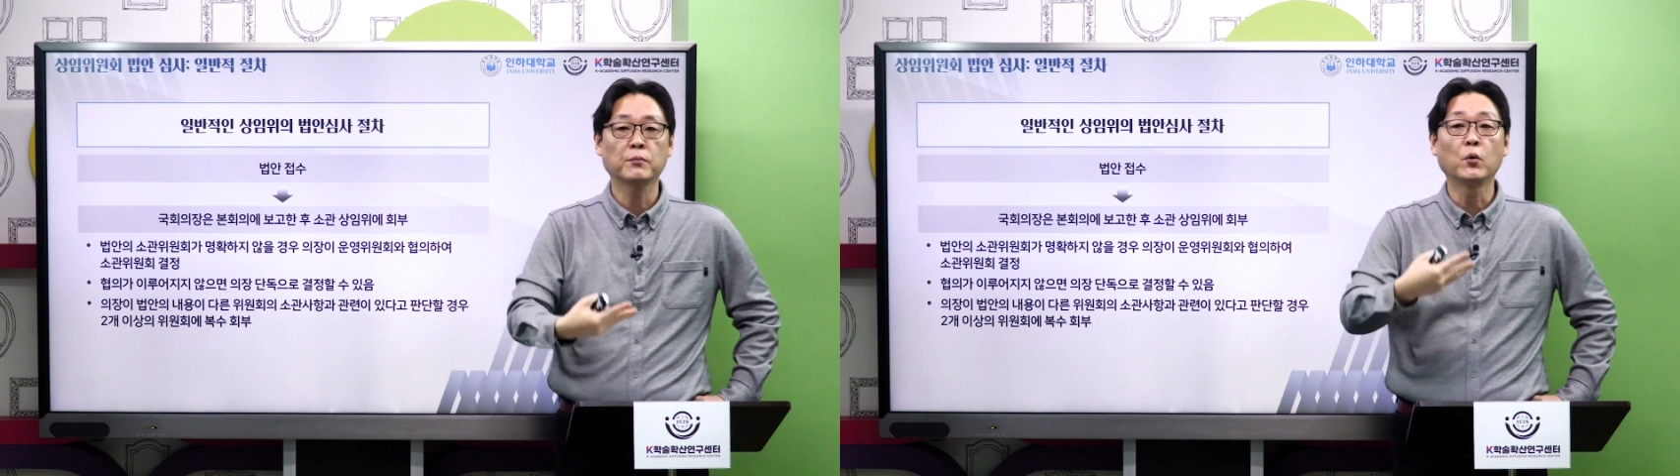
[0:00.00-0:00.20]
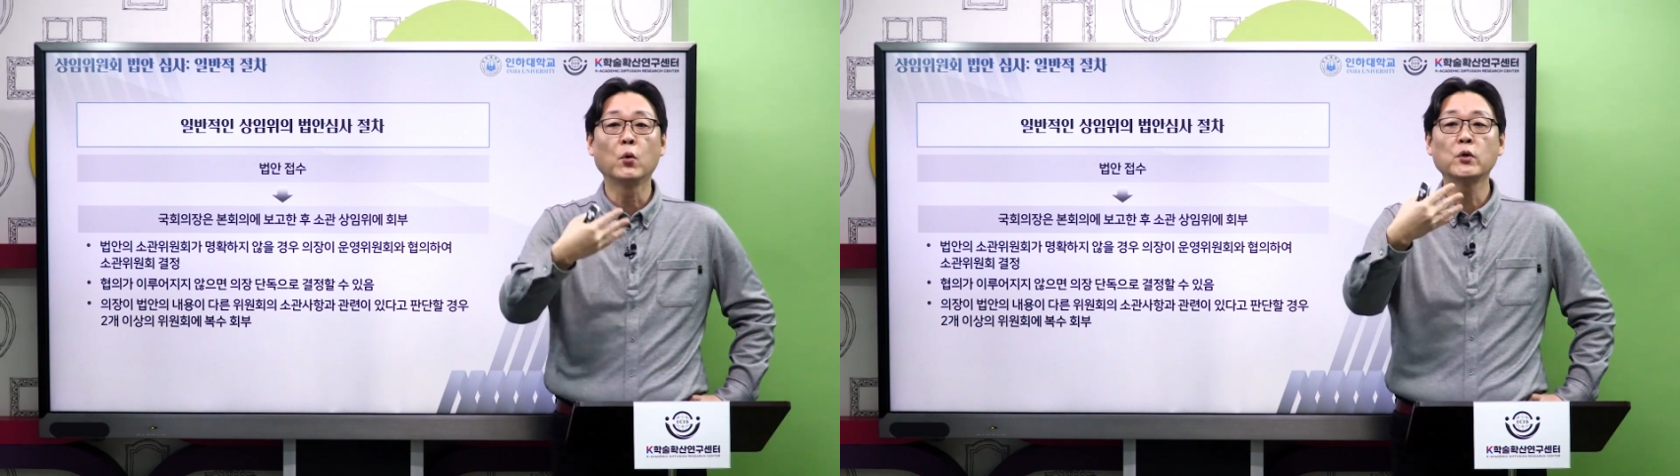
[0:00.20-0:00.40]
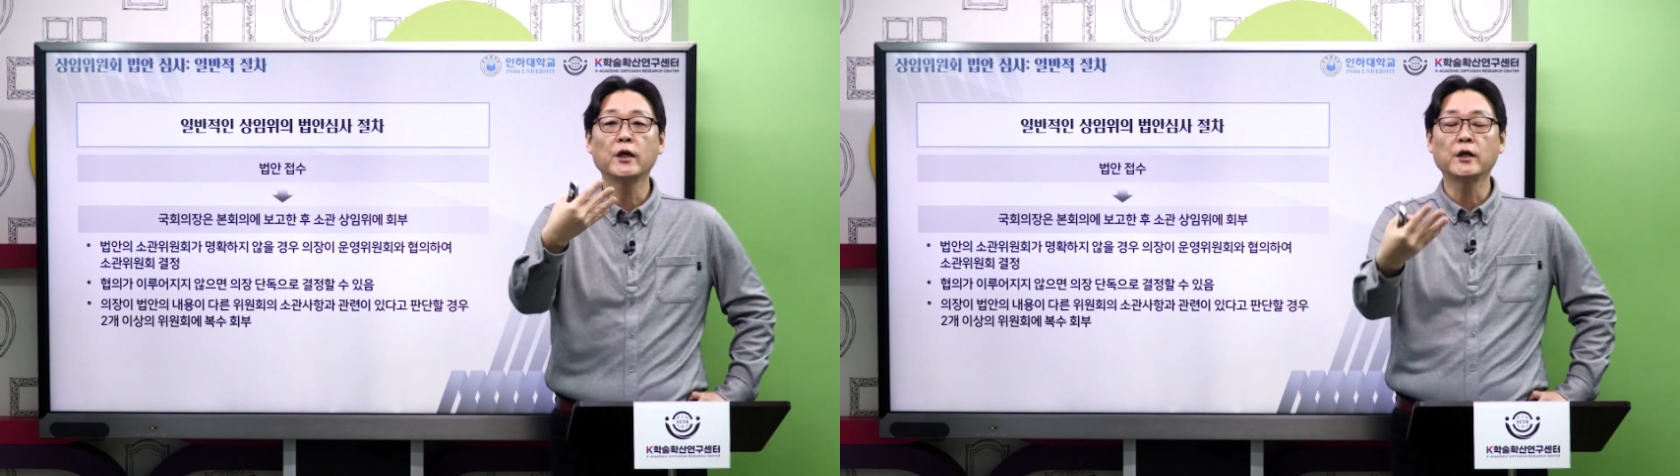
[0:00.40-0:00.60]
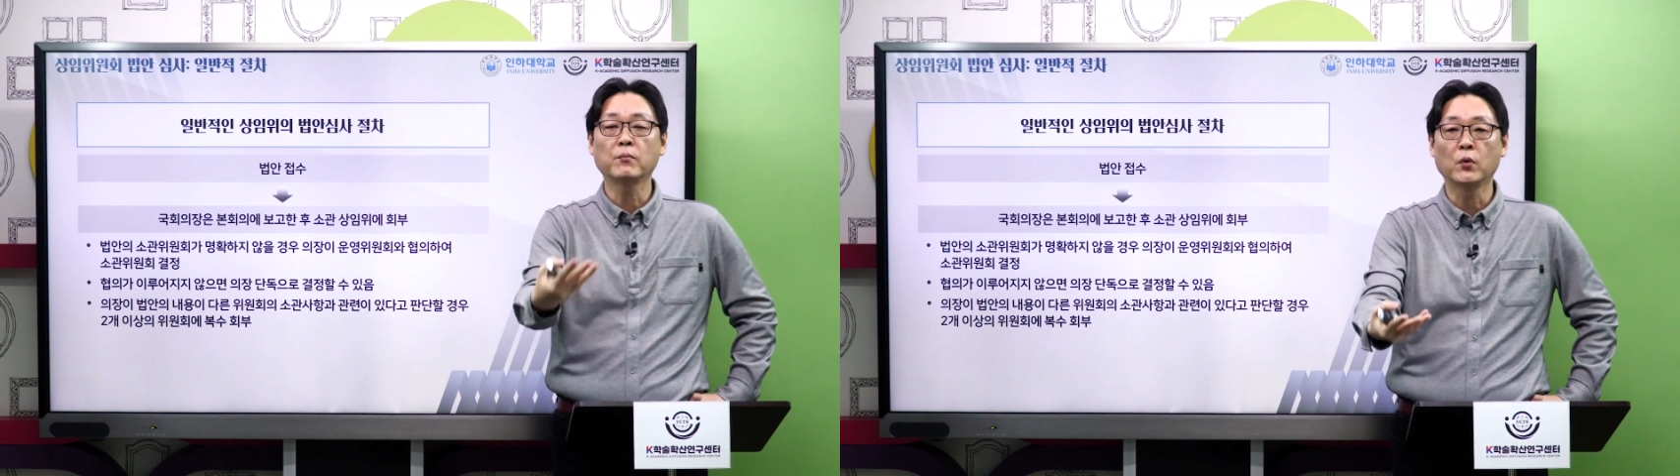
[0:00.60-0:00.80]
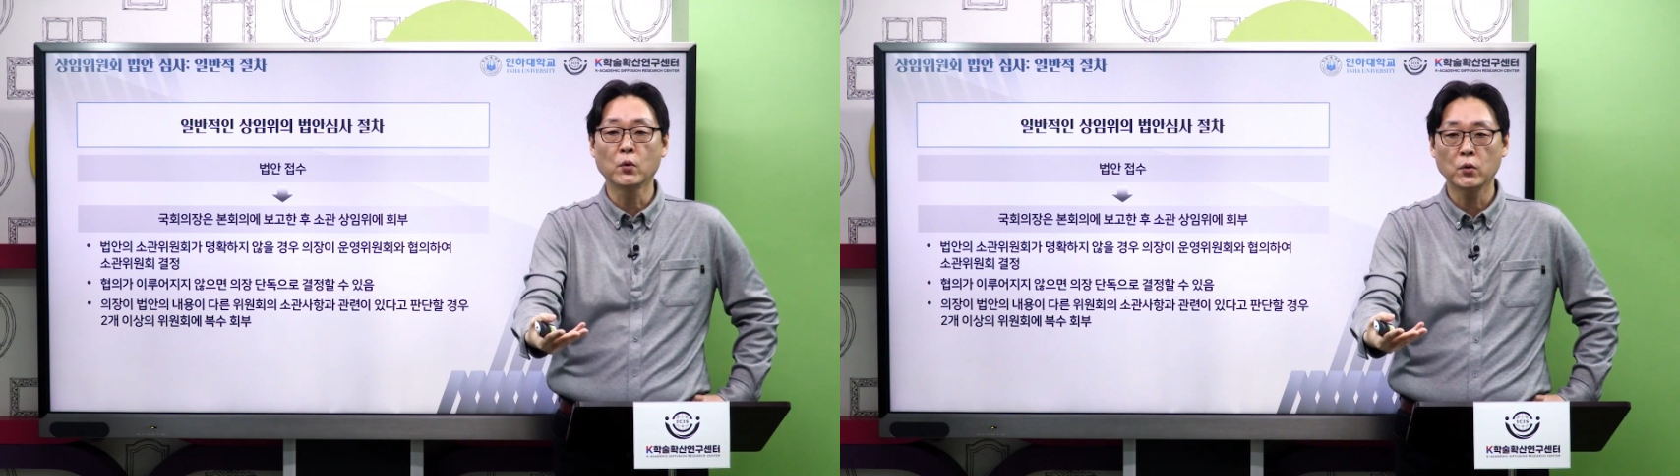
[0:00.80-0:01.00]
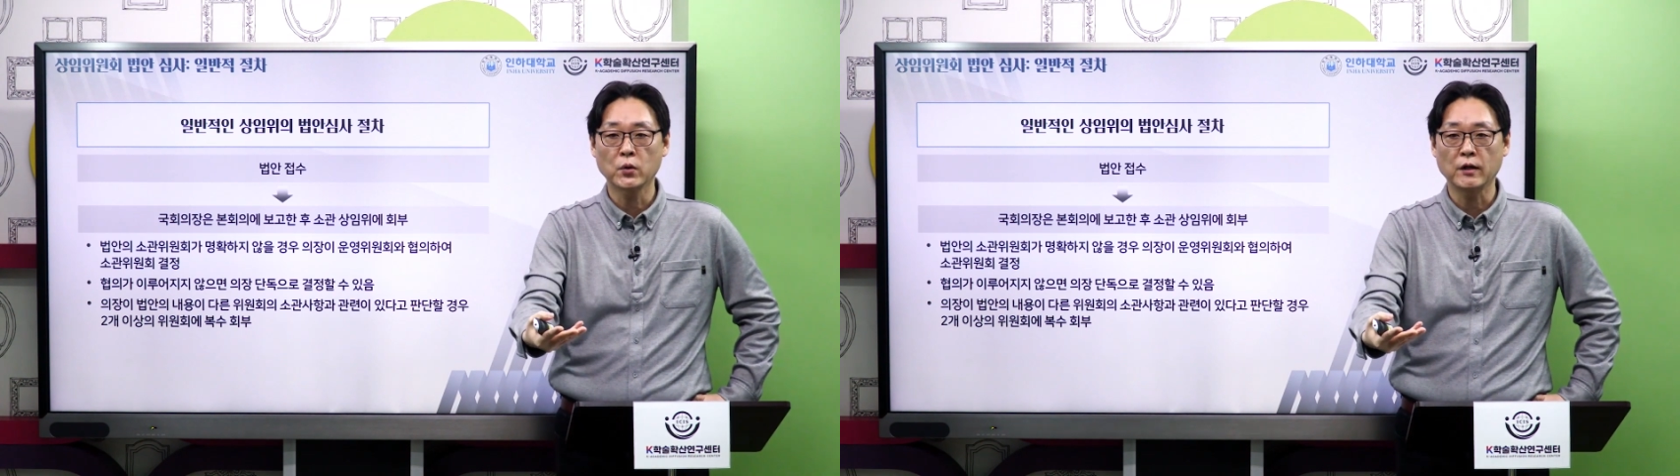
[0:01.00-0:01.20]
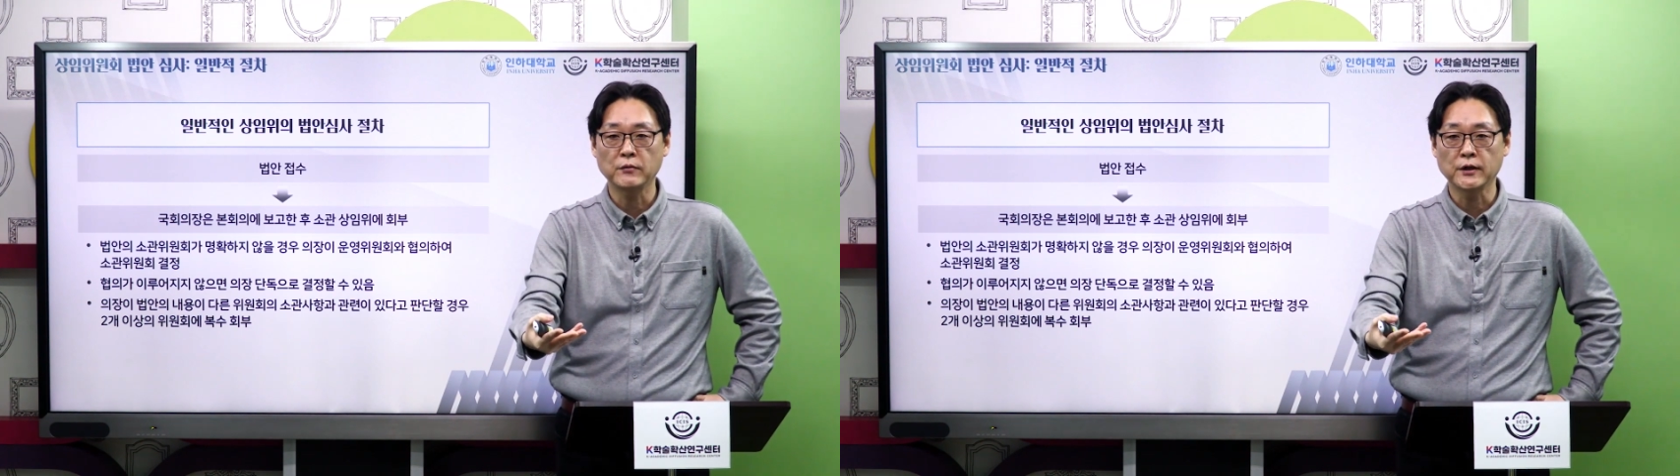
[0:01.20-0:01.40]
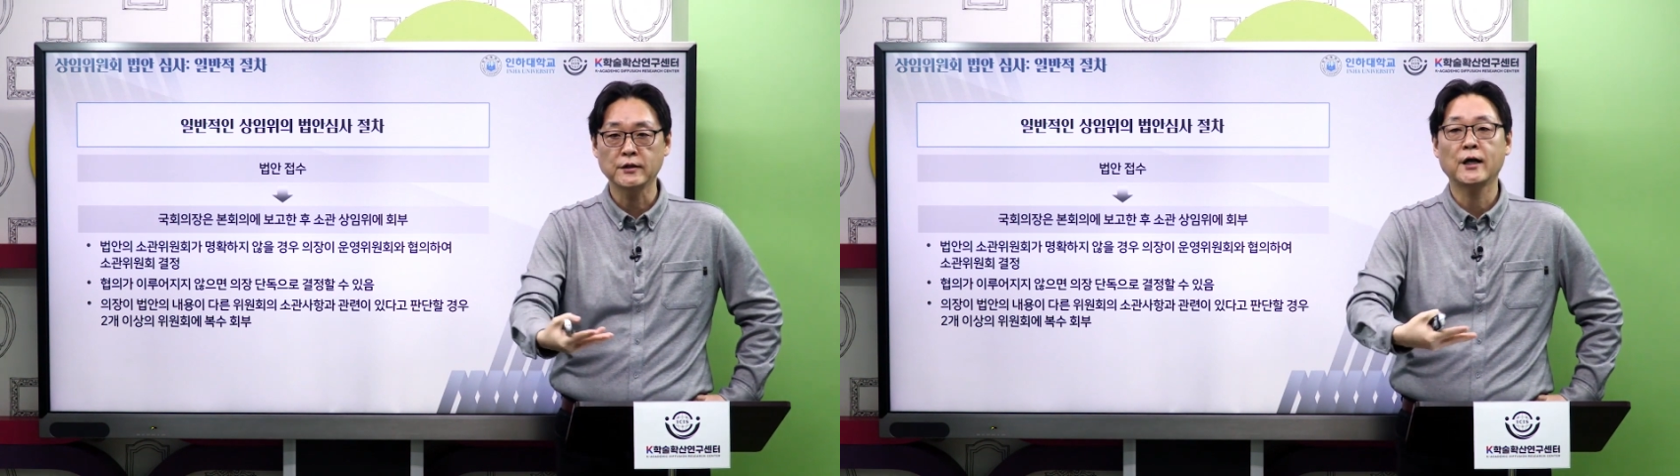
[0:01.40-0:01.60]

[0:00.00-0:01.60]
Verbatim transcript: 이제 본회의에 보고를 합니다.